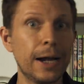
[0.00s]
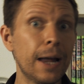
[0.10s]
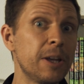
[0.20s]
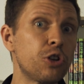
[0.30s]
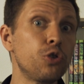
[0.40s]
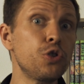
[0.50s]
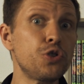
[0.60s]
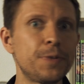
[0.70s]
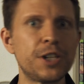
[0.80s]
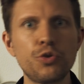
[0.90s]
La méthode de
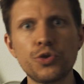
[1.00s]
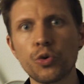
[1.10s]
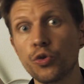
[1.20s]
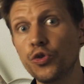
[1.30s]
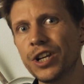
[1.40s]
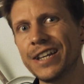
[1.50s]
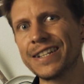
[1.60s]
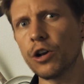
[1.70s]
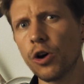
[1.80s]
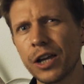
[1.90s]
substitution qu'on utilise
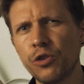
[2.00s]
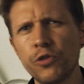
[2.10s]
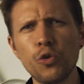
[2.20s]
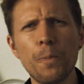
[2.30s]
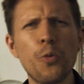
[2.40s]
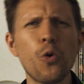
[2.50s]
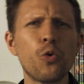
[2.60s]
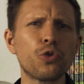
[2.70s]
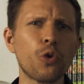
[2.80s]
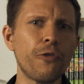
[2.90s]
alors est devenue
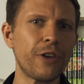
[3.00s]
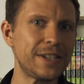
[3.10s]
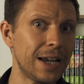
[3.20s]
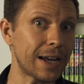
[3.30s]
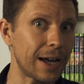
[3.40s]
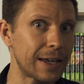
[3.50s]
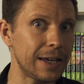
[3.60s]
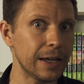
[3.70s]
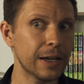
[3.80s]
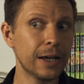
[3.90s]
beaucoup trop facile à
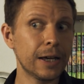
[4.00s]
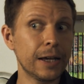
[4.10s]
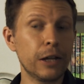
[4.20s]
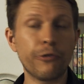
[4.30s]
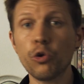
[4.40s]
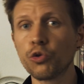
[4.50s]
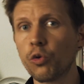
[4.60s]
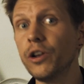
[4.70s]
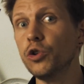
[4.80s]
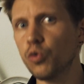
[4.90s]
craquer, il faut en
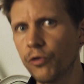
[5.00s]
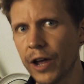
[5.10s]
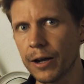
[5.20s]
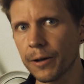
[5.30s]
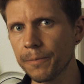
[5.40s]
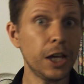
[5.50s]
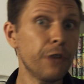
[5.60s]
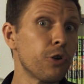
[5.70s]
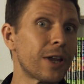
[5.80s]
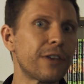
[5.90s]
trouver une nouvelle. Il
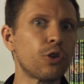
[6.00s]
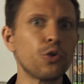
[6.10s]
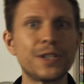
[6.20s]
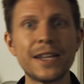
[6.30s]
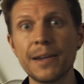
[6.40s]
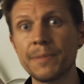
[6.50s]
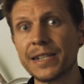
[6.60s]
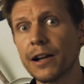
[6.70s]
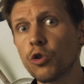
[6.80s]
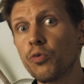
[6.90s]
faudra attendre le 16
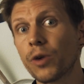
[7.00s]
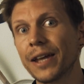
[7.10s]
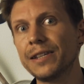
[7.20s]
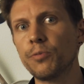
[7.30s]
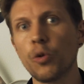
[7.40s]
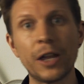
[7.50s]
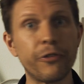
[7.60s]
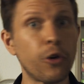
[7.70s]
siècle pour qu'un diplomate